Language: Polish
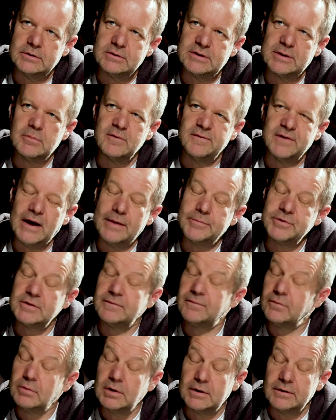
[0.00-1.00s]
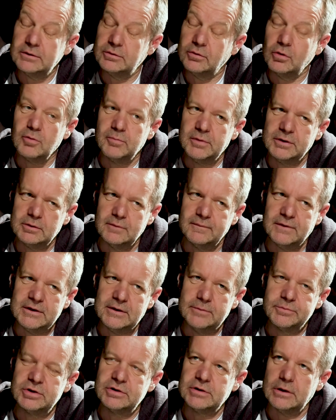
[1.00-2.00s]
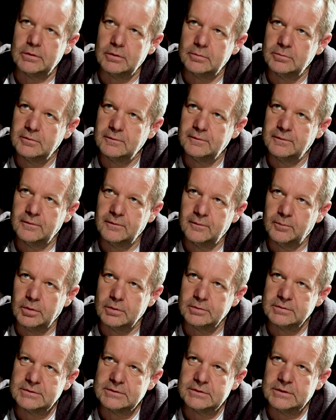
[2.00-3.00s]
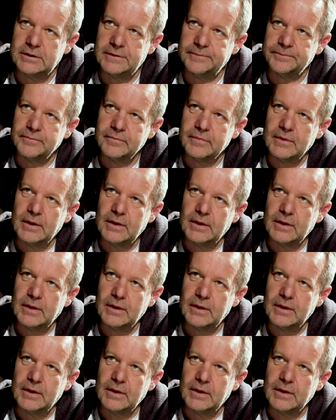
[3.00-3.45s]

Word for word: Zajmowałem się w ogóle dokumentowaniem życia Romów w Polsce.